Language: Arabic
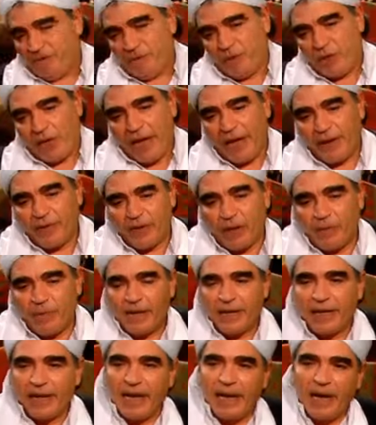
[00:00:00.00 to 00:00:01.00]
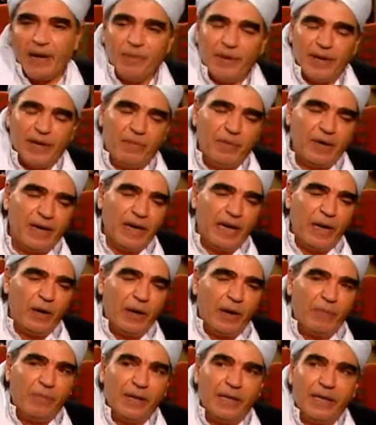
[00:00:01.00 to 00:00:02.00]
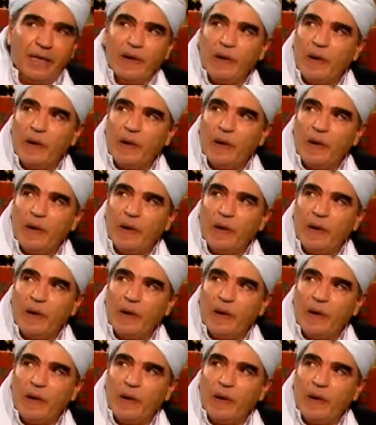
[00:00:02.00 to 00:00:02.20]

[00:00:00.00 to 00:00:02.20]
مش عارف طبعا الكلام الكبير اللي قاله احمد